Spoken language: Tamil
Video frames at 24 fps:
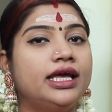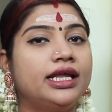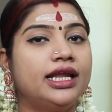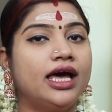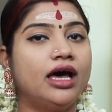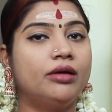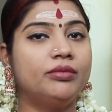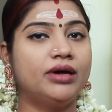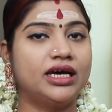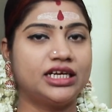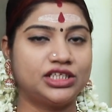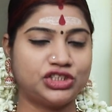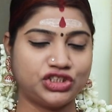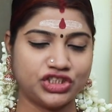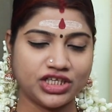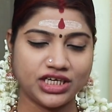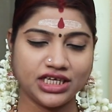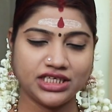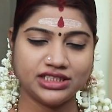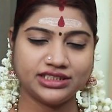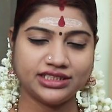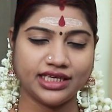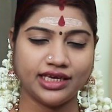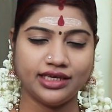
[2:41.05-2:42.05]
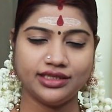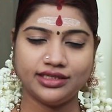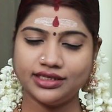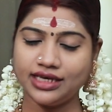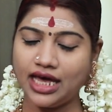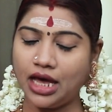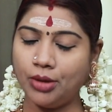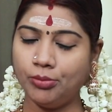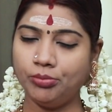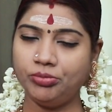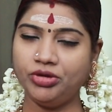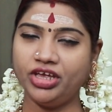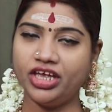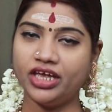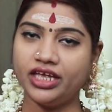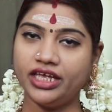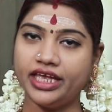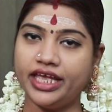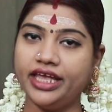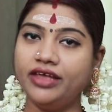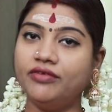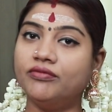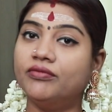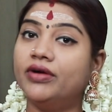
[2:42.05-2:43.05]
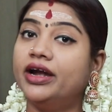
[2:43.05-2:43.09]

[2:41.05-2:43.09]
நாம் அர்ச்சனை செய்து அம்பிகையை